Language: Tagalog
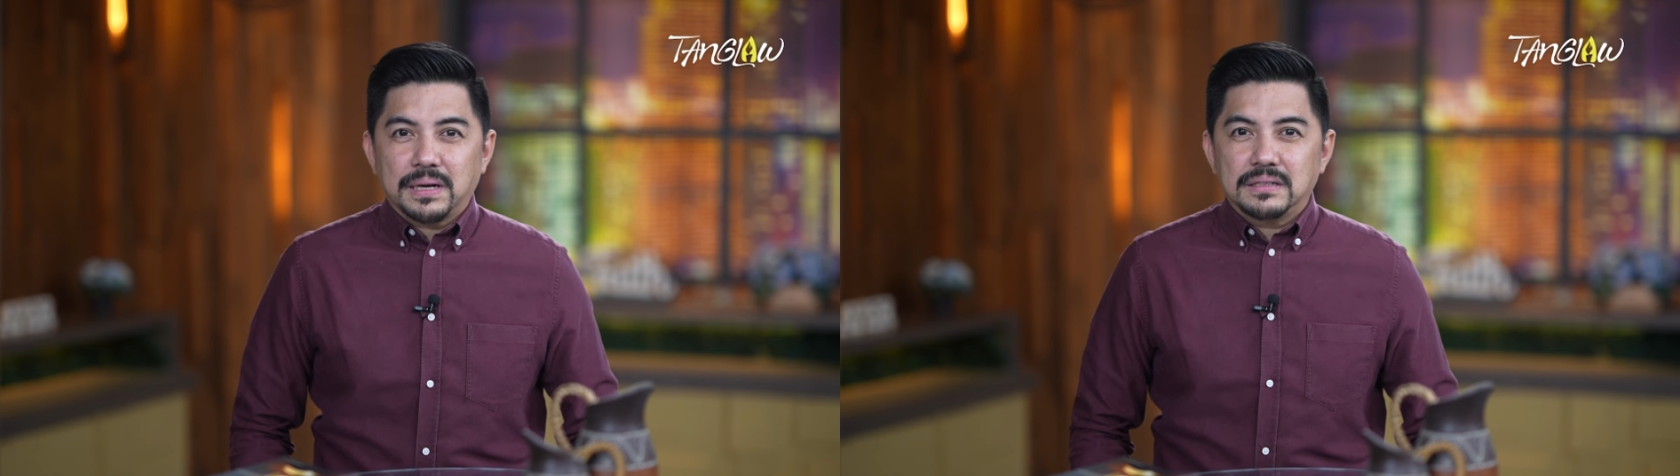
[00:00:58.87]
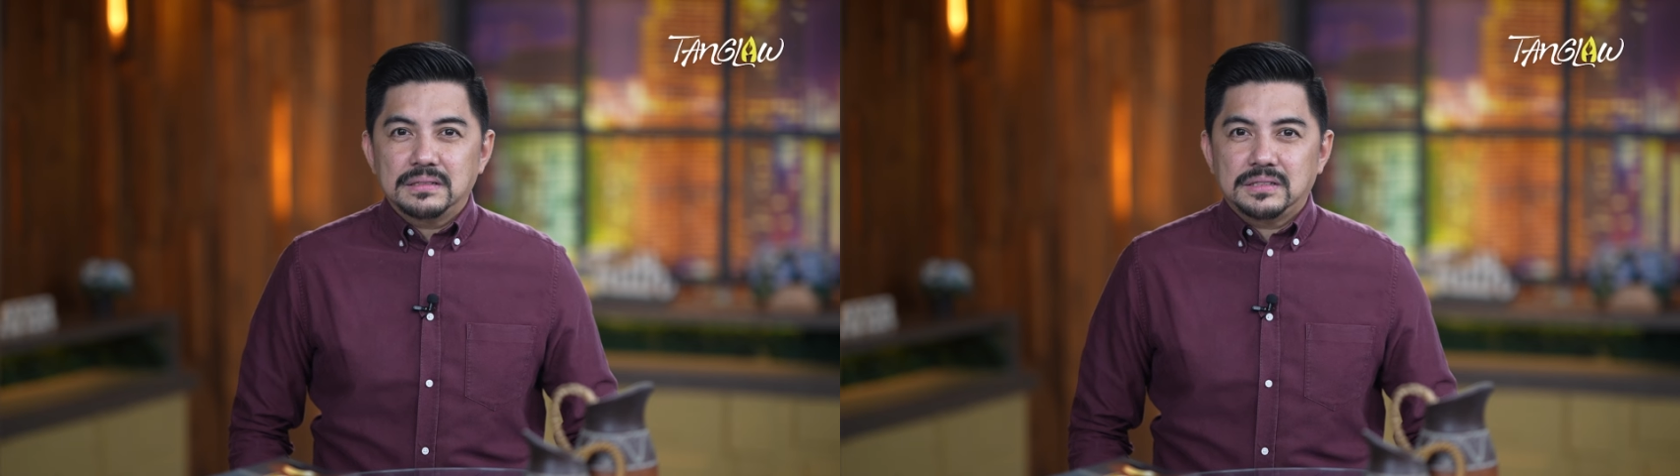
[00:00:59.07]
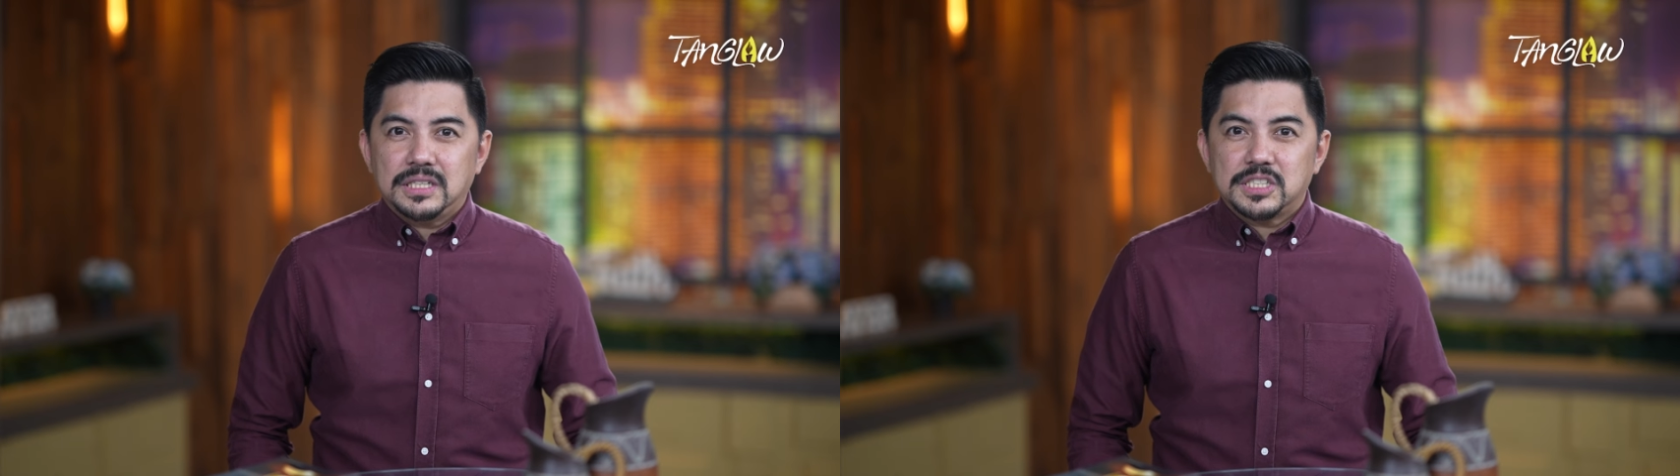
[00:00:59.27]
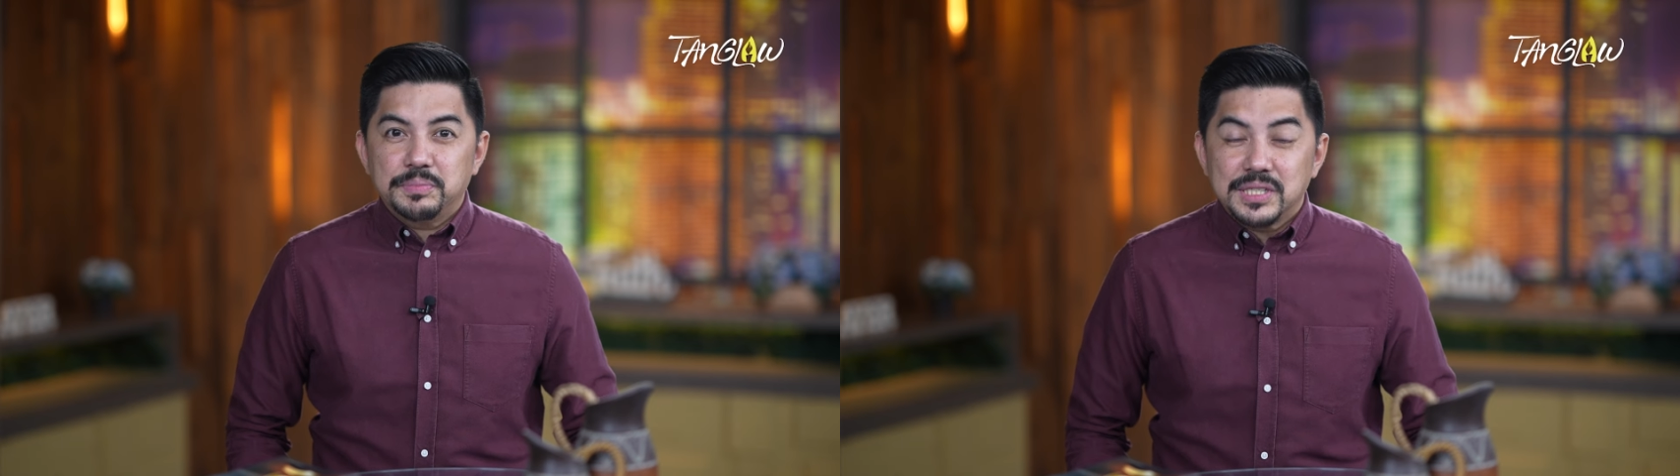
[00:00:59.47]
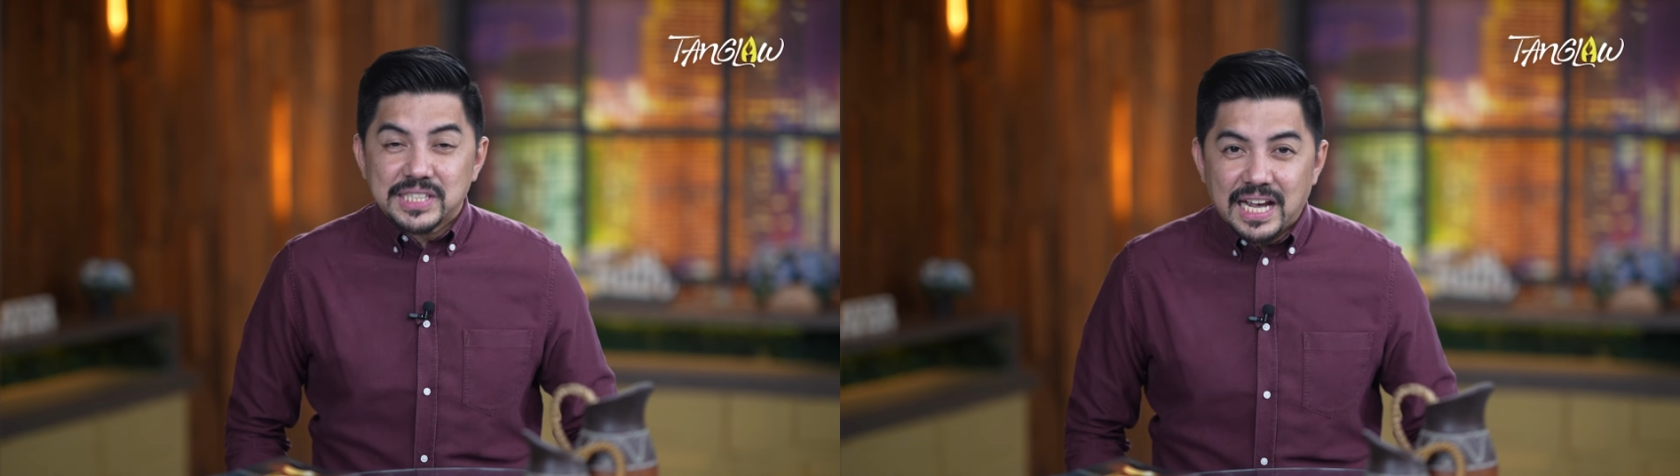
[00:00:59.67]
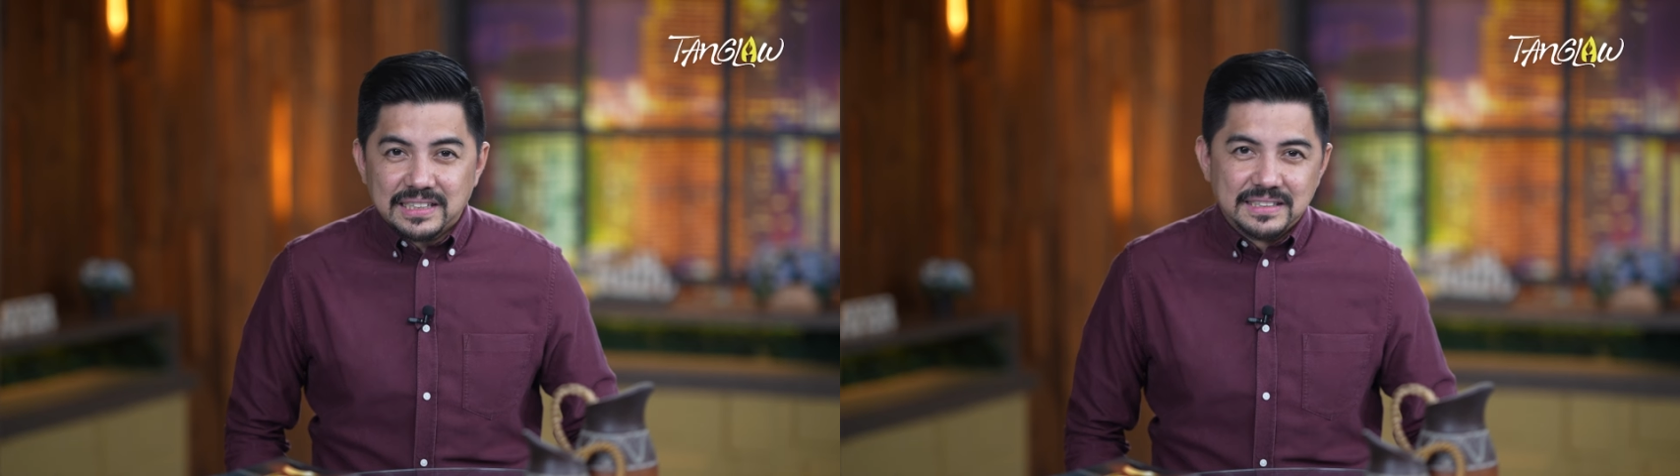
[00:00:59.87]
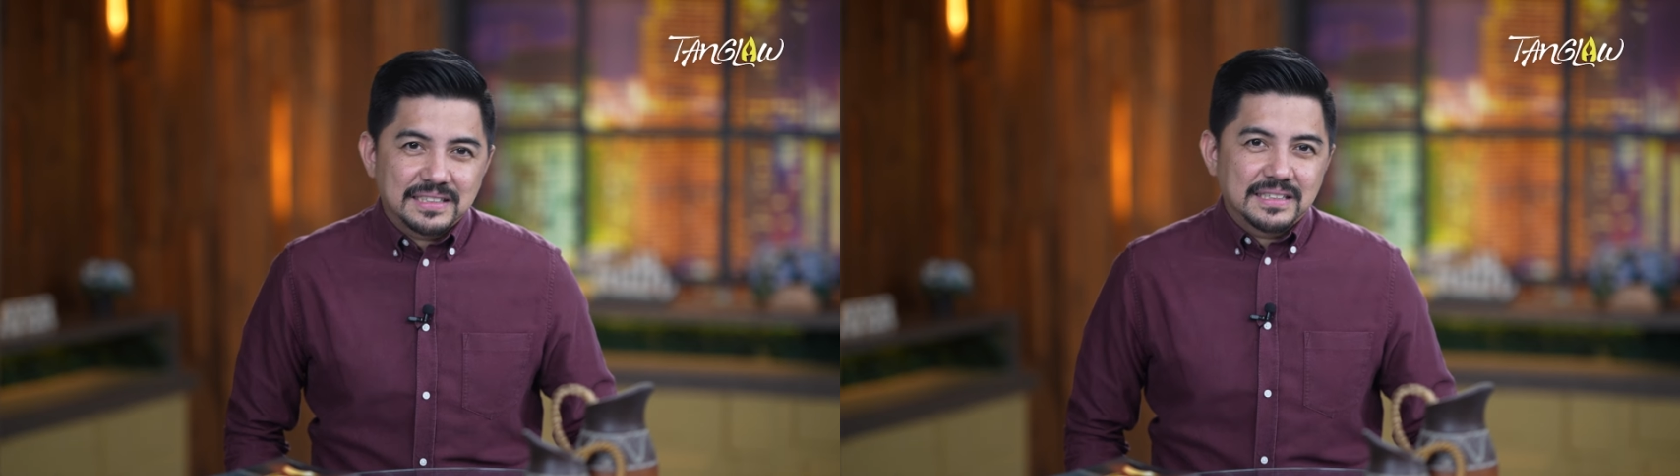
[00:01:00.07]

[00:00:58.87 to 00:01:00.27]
pag chismisan.